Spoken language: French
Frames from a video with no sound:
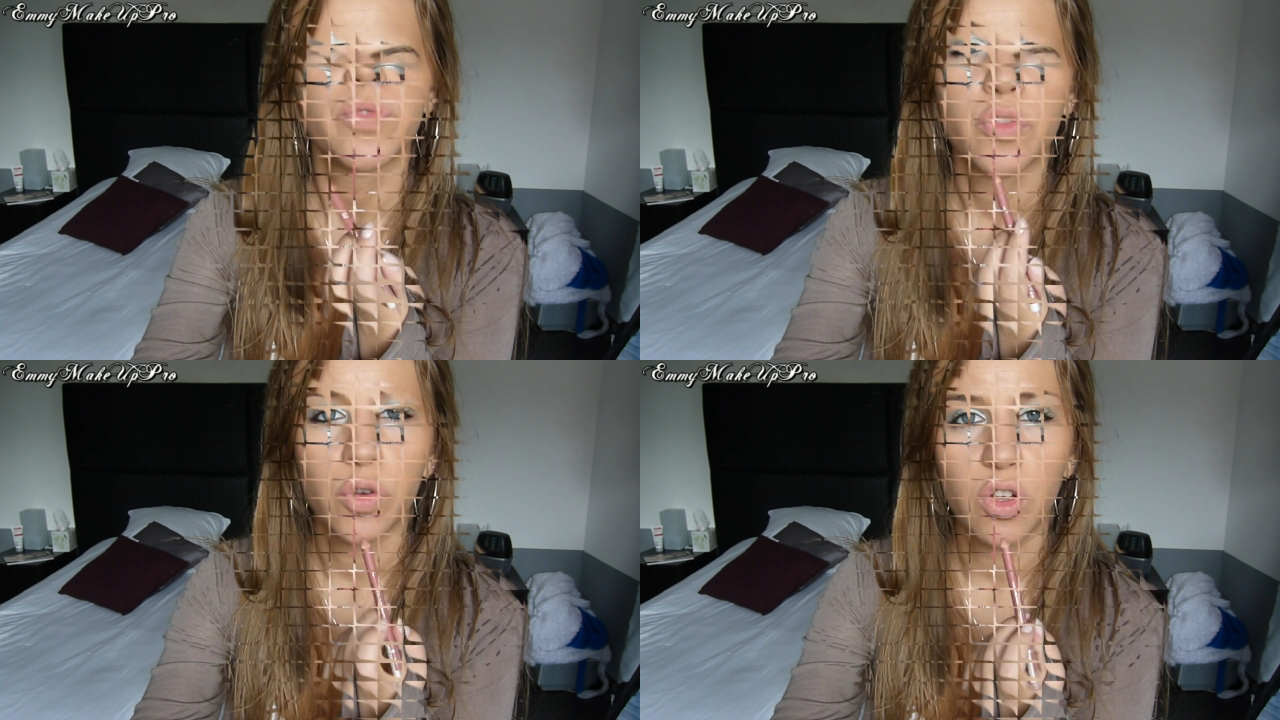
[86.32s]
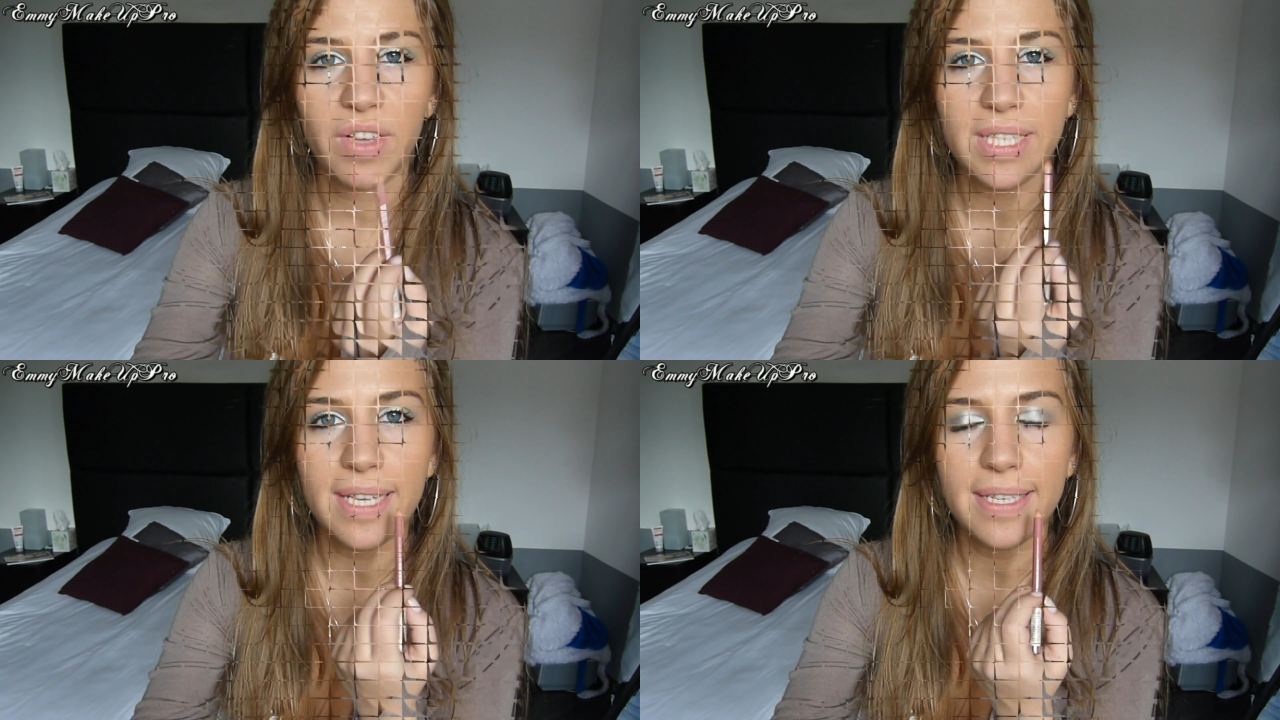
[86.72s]
Donc en
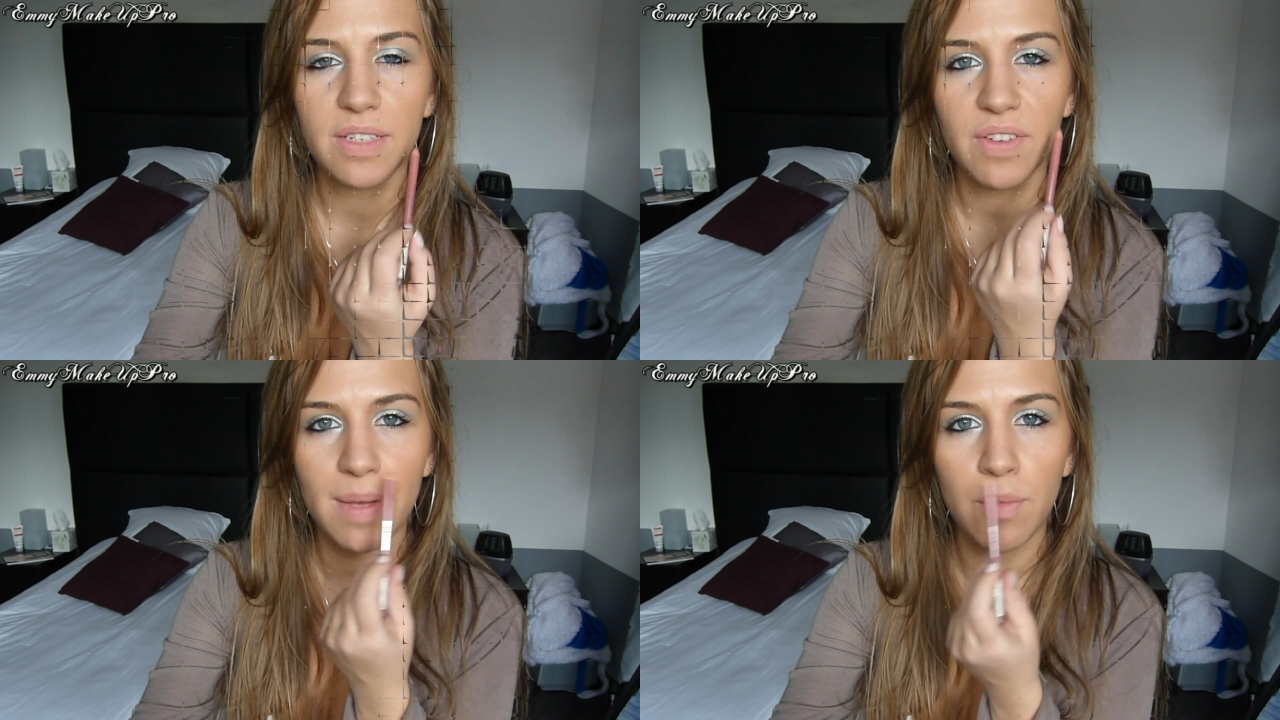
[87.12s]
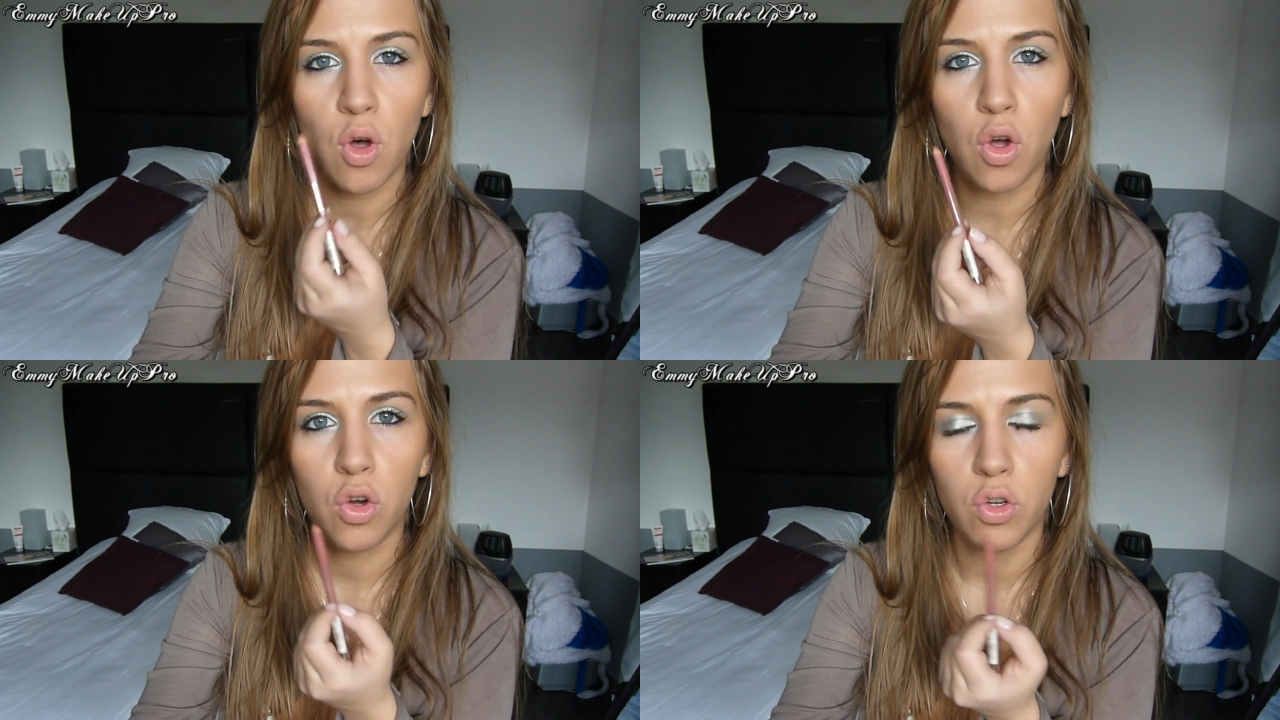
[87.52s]
fait ça c'est vraiment
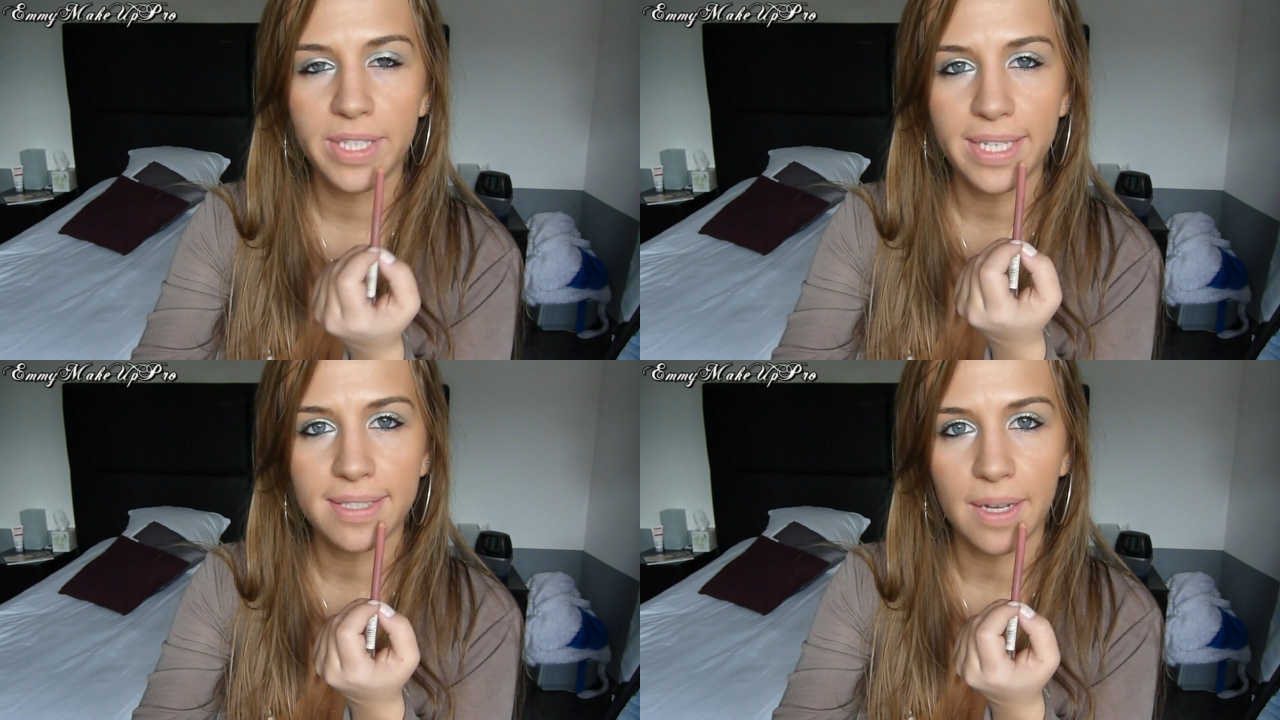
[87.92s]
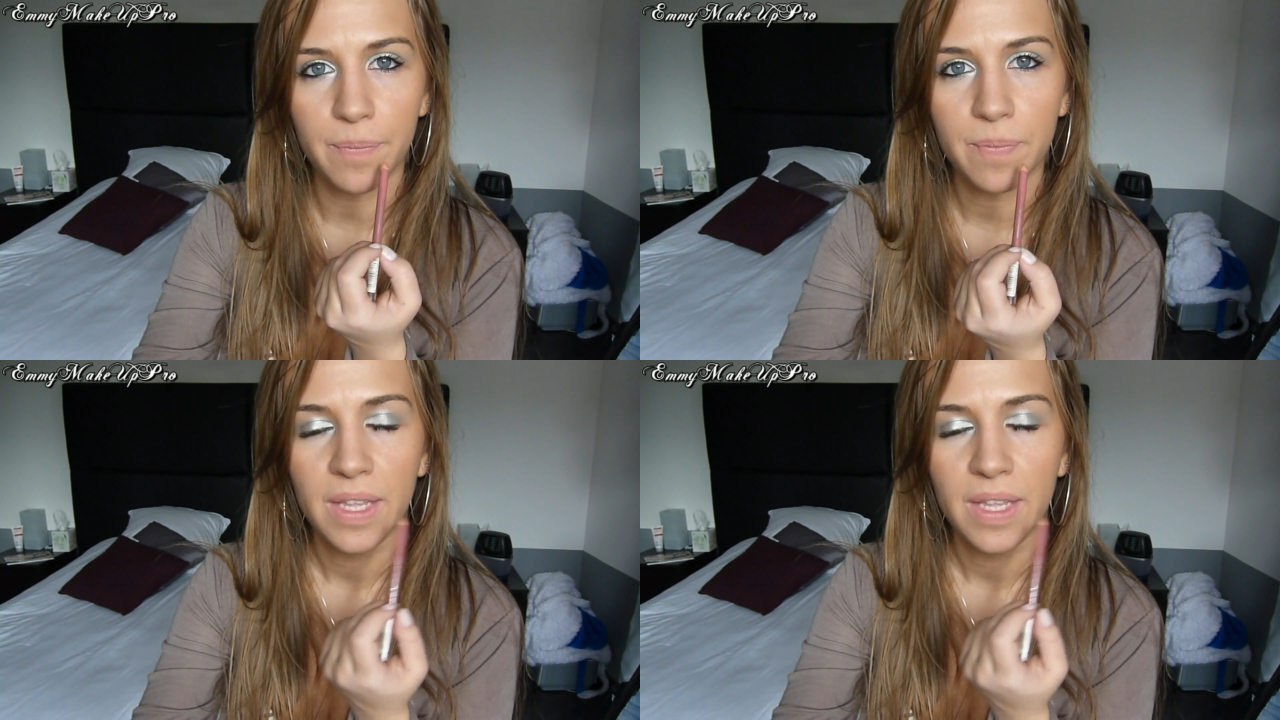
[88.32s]
le dessin.